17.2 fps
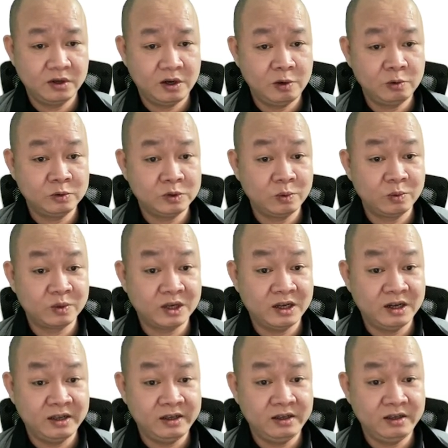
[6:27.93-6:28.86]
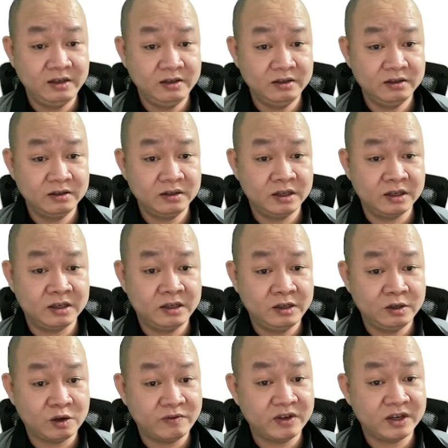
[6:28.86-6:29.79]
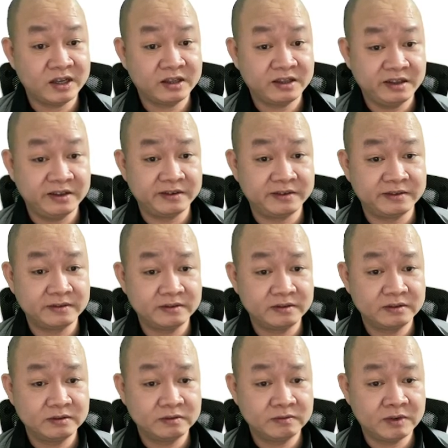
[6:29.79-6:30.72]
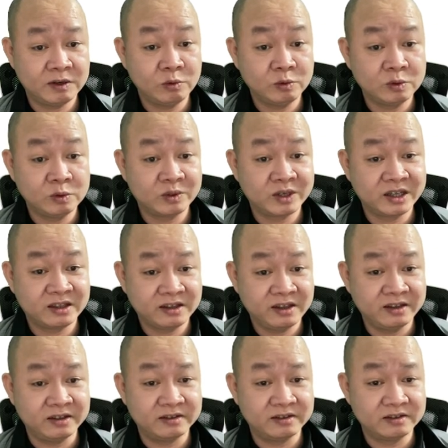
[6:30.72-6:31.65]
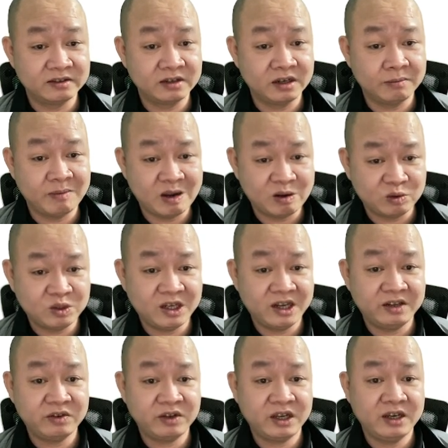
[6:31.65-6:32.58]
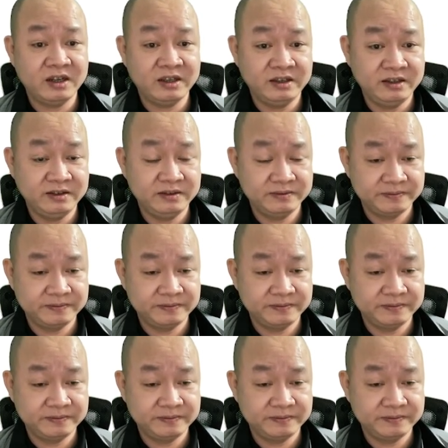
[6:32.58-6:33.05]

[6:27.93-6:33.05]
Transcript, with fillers: Ông dùng cái lý để khi nói về cái tình, và ông dùng cái tình để bao che cho cái lý.